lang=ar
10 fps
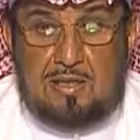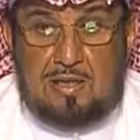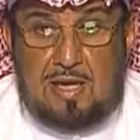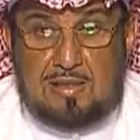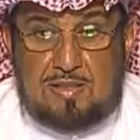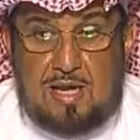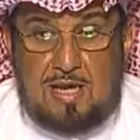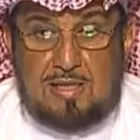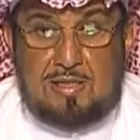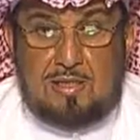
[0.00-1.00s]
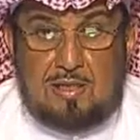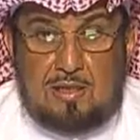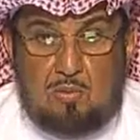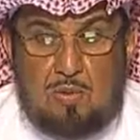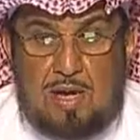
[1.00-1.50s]
الدائن
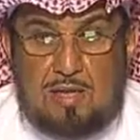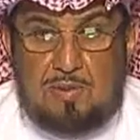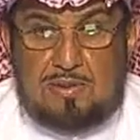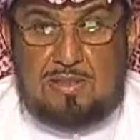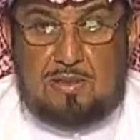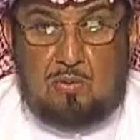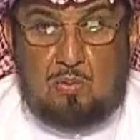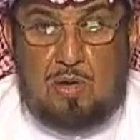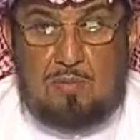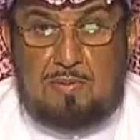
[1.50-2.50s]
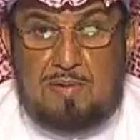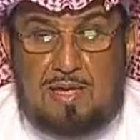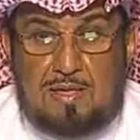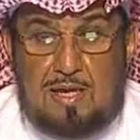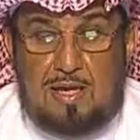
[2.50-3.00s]
والمدين
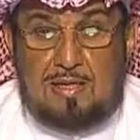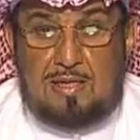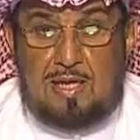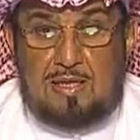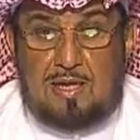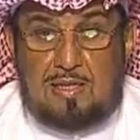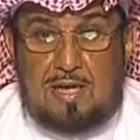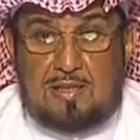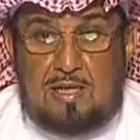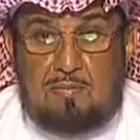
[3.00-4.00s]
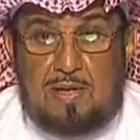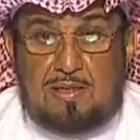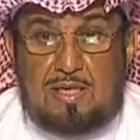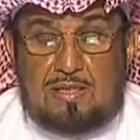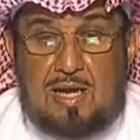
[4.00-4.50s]
وبمعنى أن إيرادات البنك
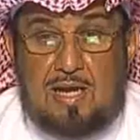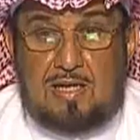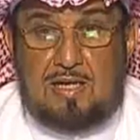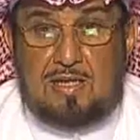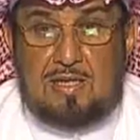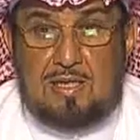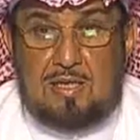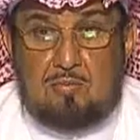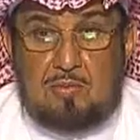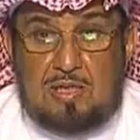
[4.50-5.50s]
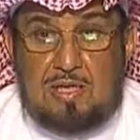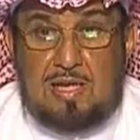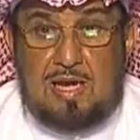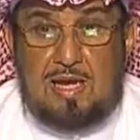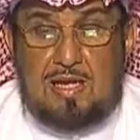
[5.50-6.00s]
تتحقق من
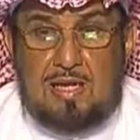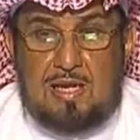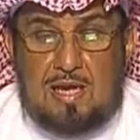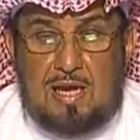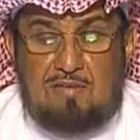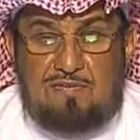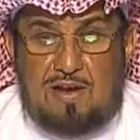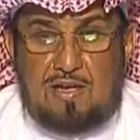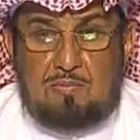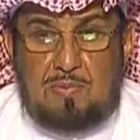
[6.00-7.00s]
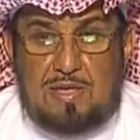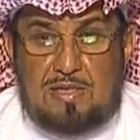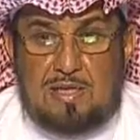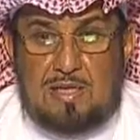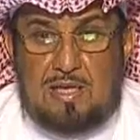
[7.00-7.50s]
خلال الفرق
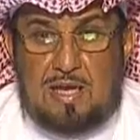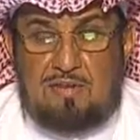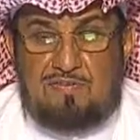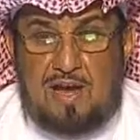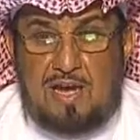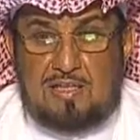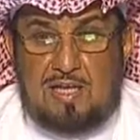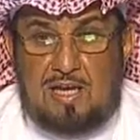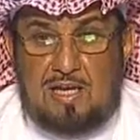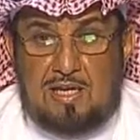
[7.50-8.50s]
بين الفائدة